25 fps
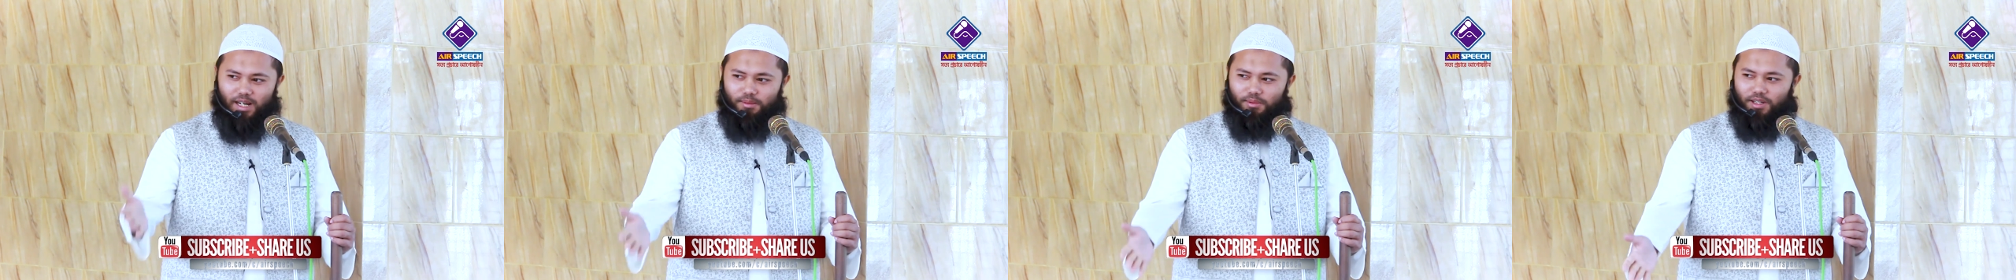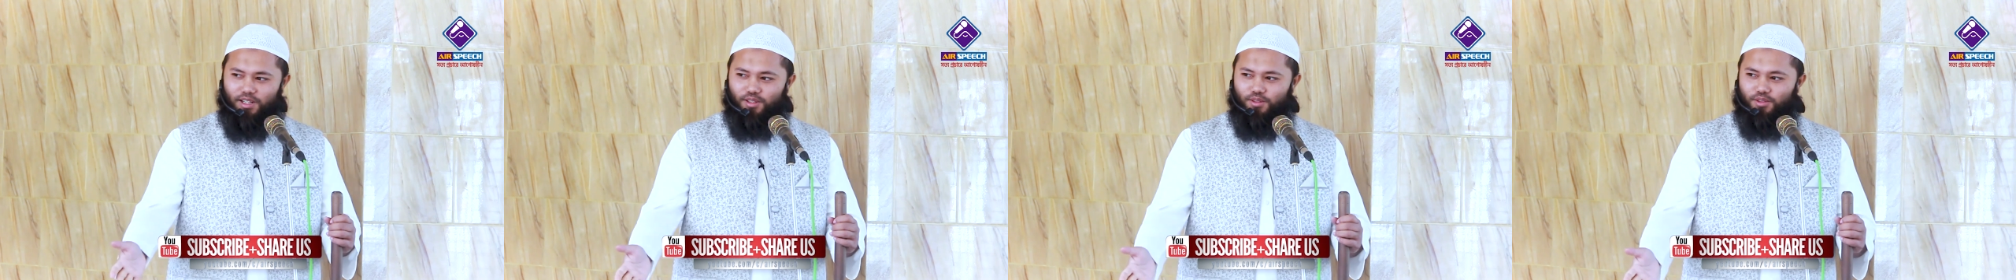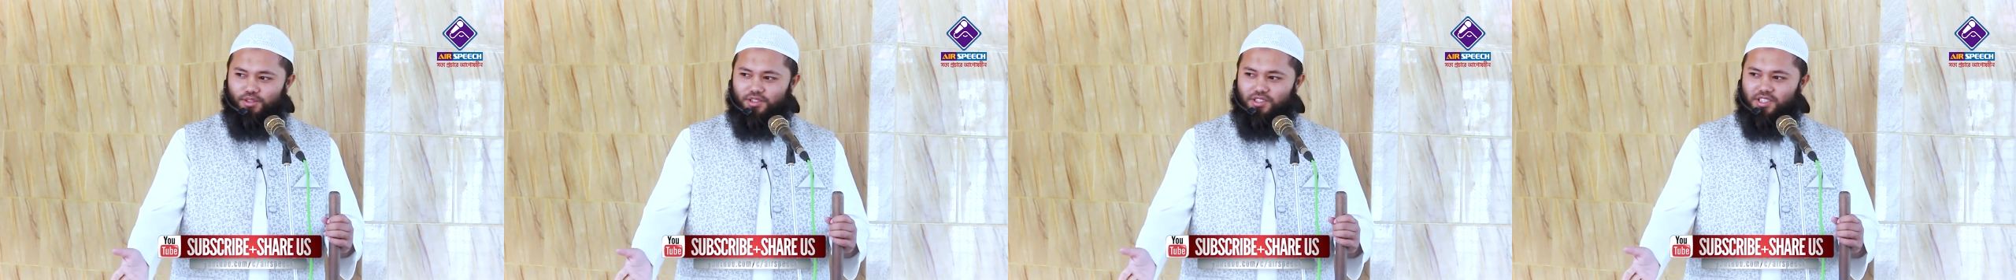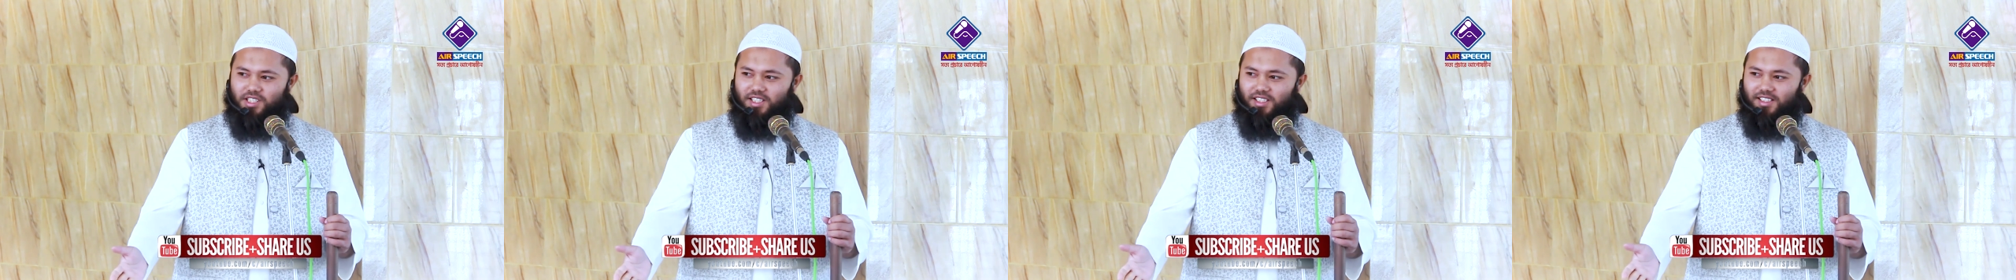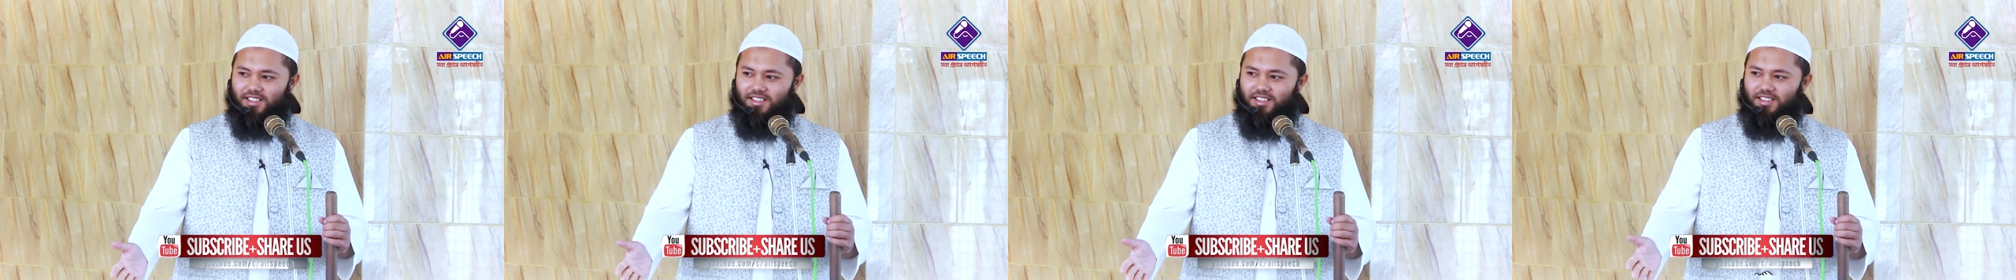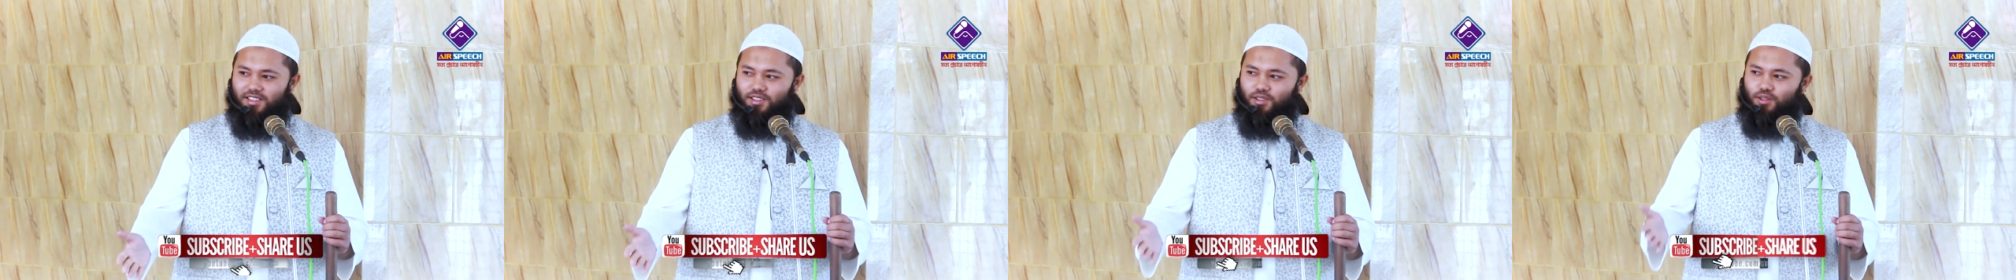খাবার হচ্ছে
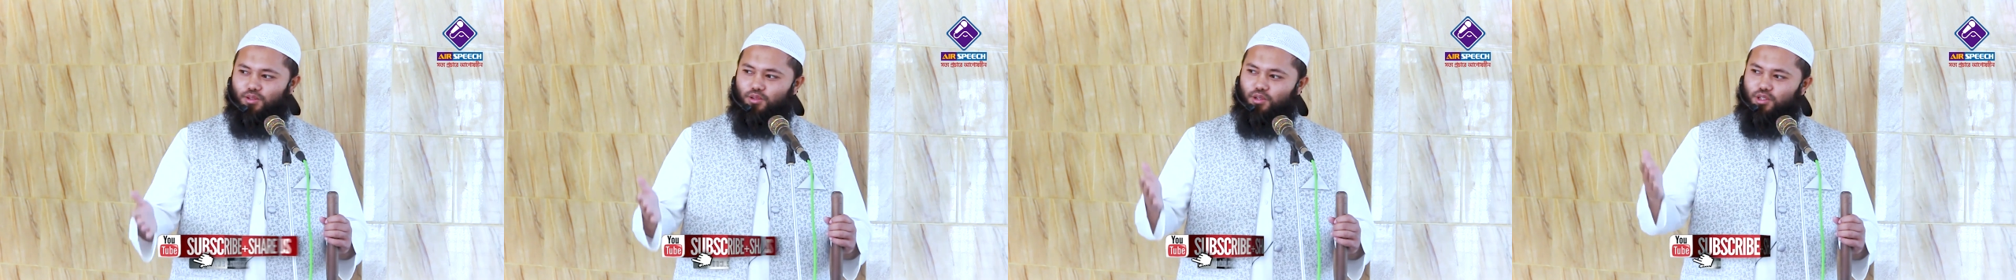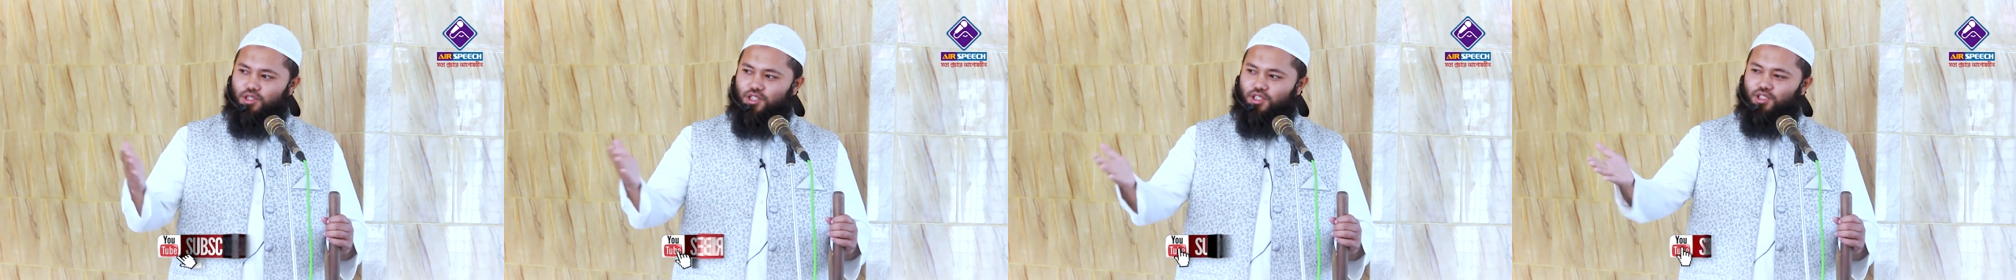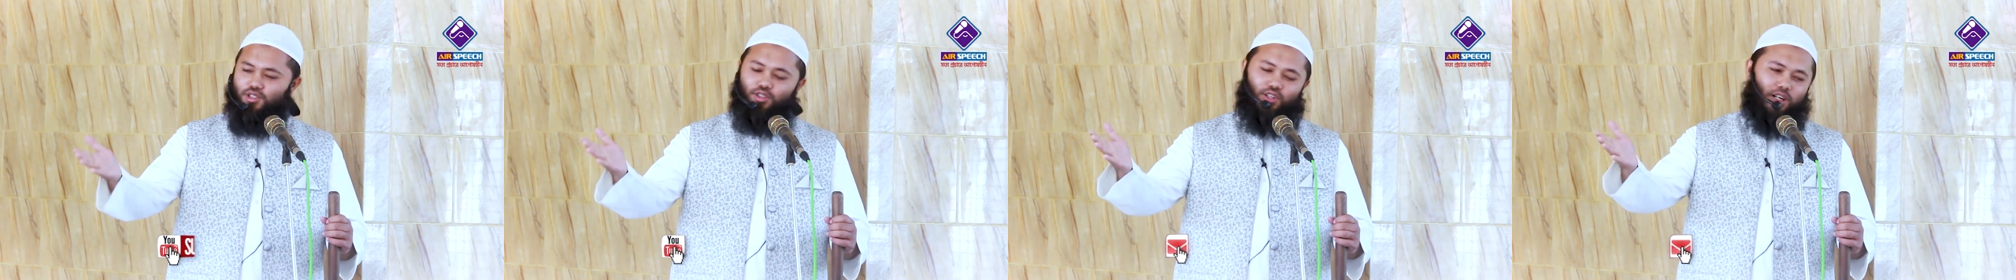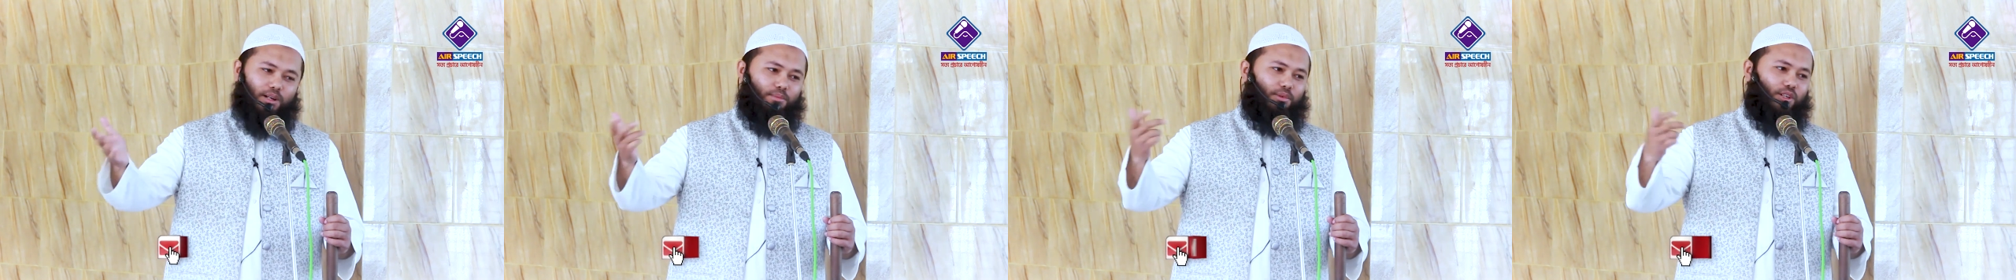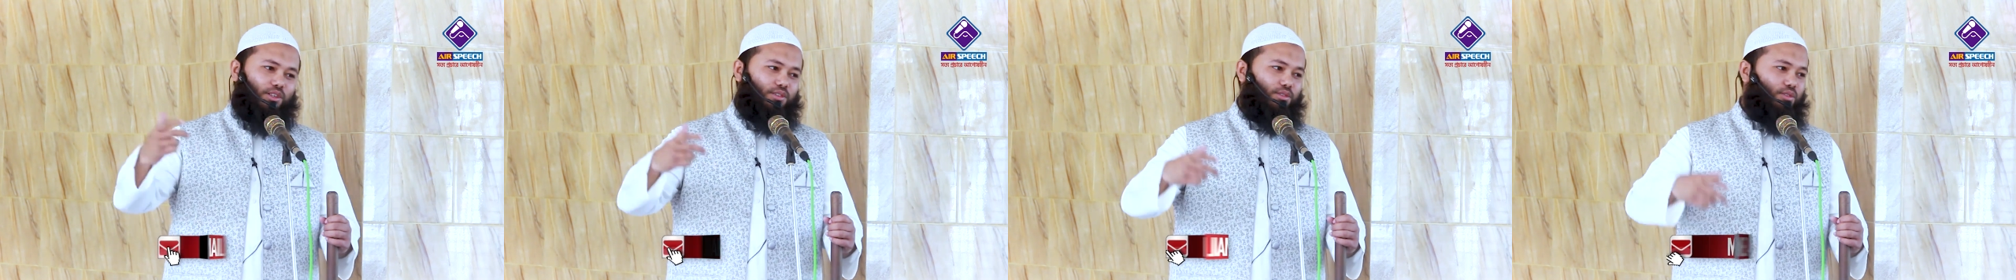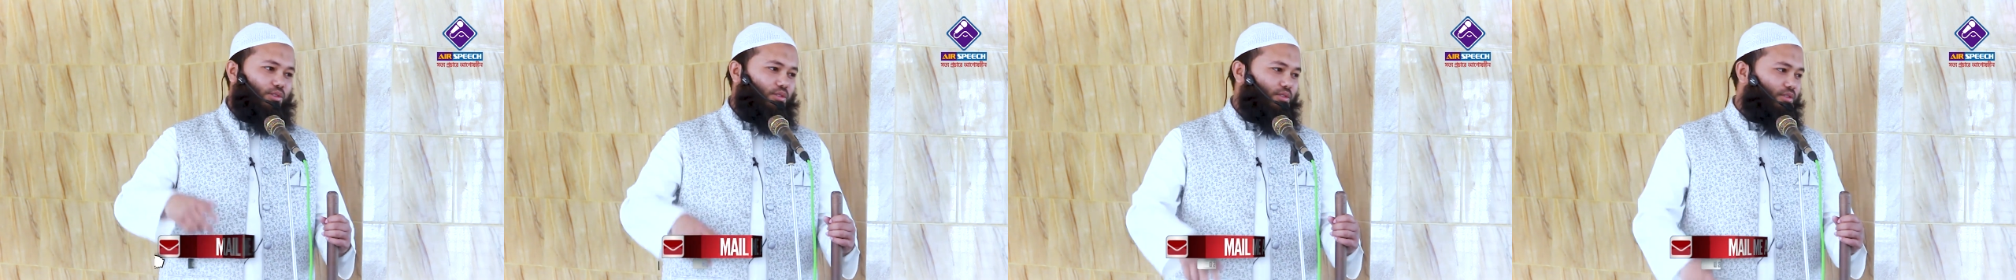গোস্ত
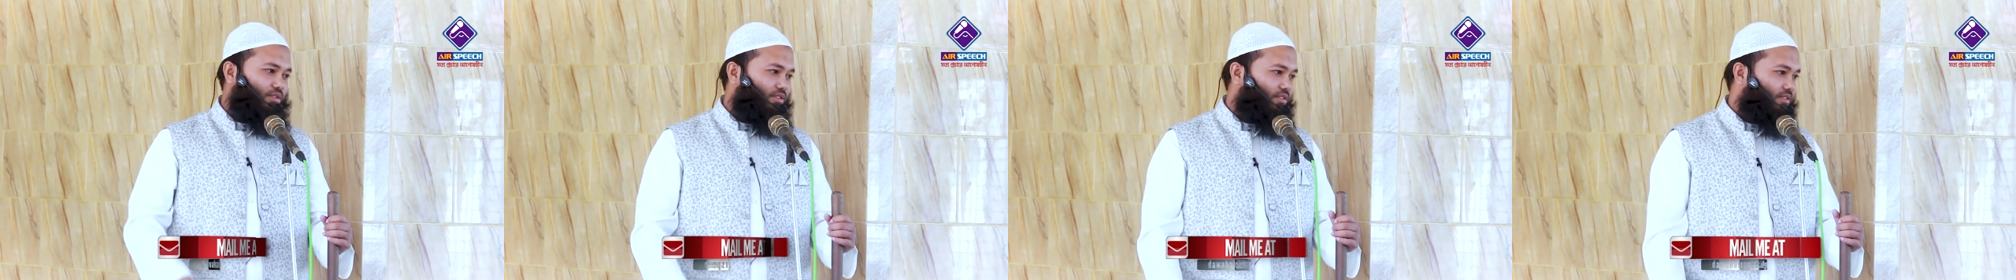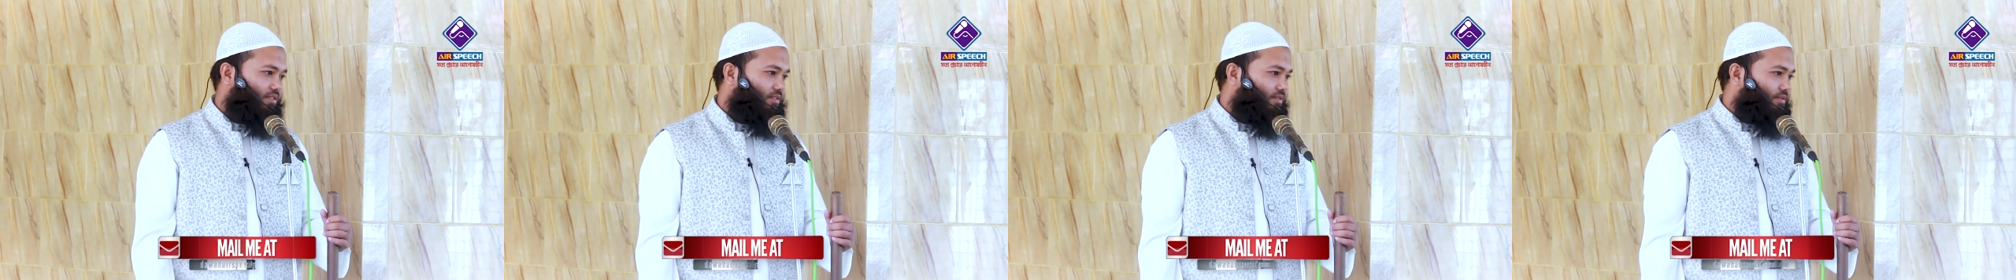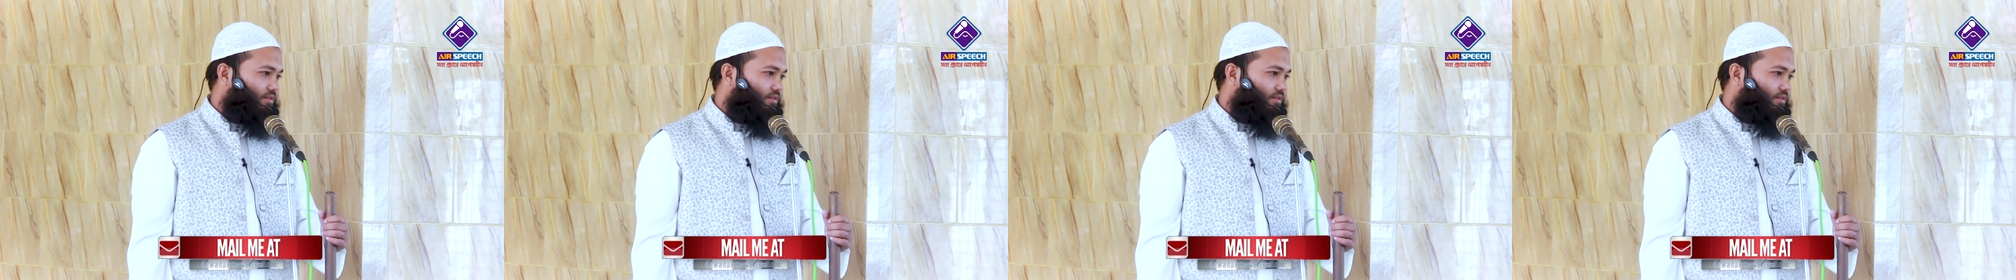এবং দুধ